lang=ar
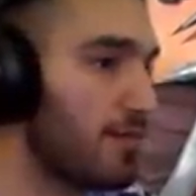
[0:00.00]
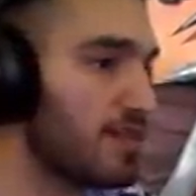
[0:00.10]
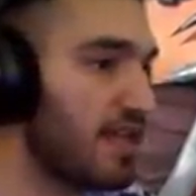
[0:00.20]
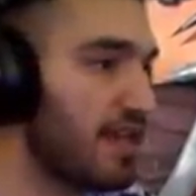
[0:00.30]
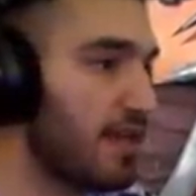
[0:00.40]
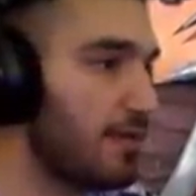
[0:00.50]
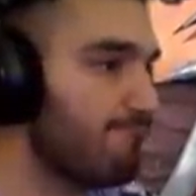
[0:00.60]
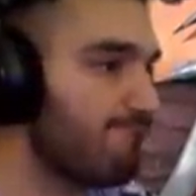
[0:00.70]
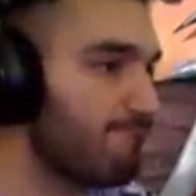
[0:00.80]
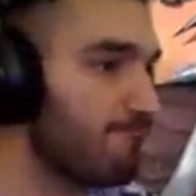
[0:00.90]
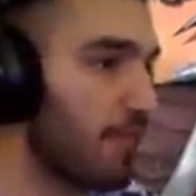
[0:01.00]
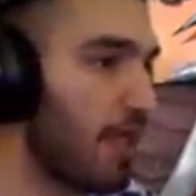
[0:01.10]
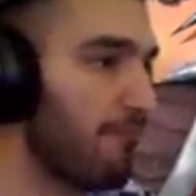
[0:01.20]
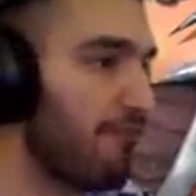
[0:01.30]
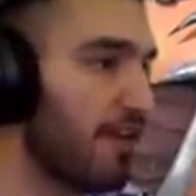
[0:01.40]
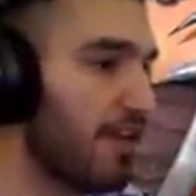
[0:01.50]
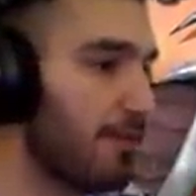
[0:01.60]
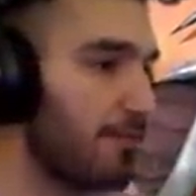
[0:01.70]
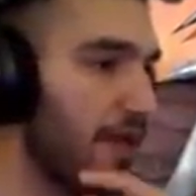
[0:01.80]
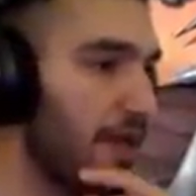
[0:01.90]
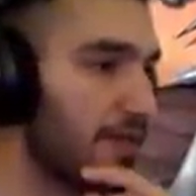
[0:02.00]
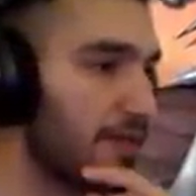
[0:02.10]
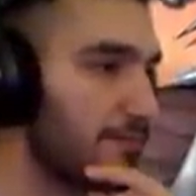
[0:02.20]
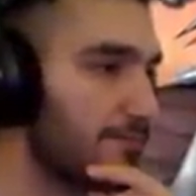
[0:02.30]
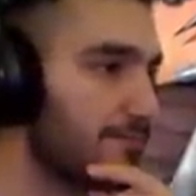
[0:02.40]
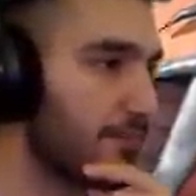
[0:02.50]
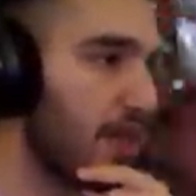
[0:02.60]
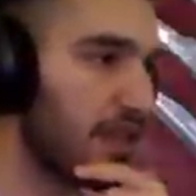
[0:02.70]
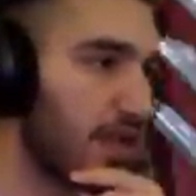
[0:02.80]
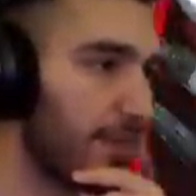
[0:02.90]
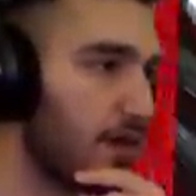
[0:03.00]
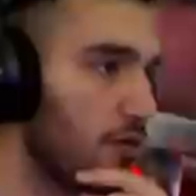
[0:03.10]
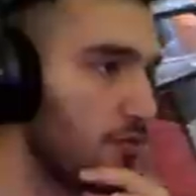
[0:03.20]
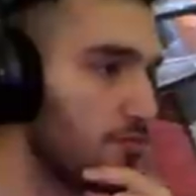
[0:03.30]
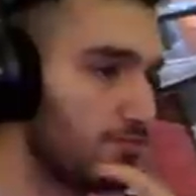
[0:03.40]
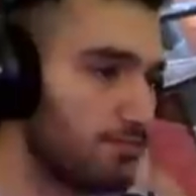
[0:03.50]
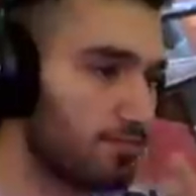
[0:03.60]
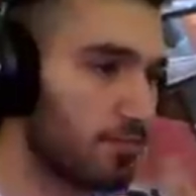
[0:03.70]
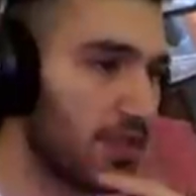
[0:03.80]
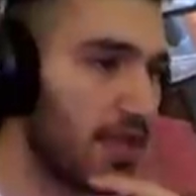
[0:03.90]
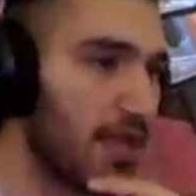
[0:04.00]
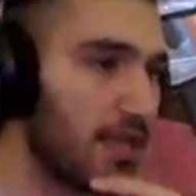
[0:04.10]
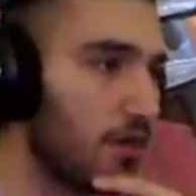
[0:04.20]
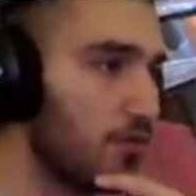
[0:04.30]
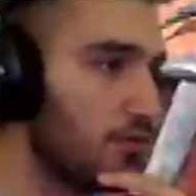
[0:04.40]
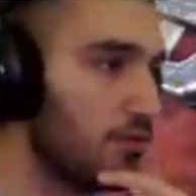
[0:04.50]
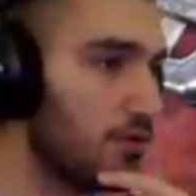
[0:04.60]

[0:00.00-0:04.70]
بس انا عم فكر بهذا هذا كمان حلو يطلع عليه حلو